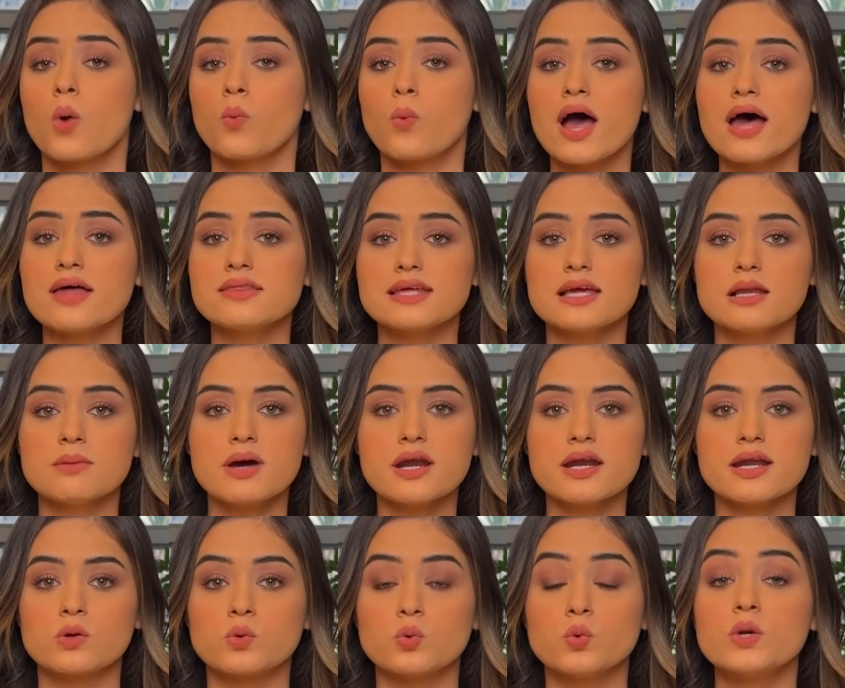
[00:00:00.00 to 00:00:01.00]
وهذه
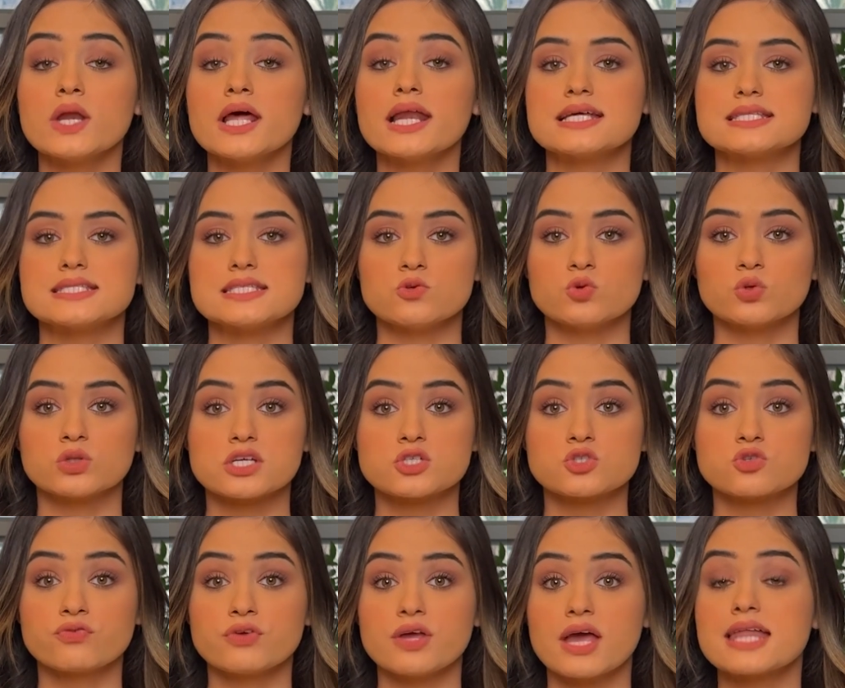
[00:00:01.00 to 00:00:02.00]
المرة الأولى التي
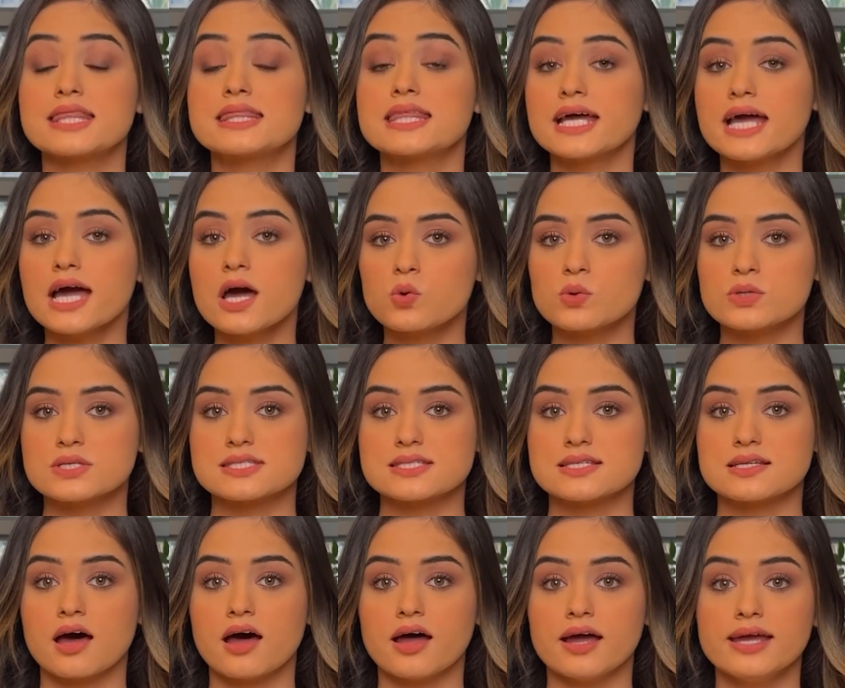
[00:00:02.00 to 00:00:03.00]
يدرج فيها الذكاء
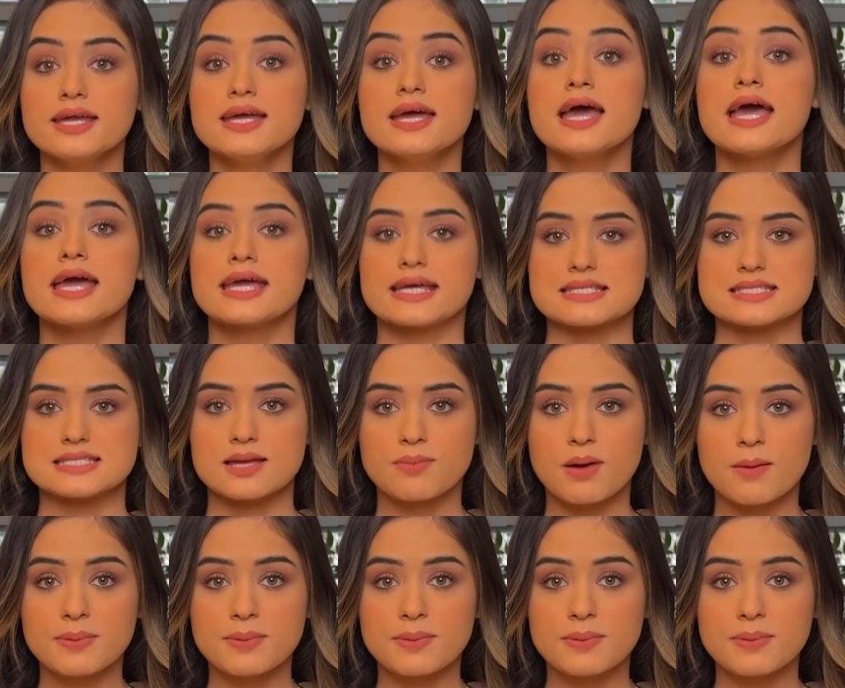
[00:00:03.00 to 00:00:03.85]
الاصطناعي كسبب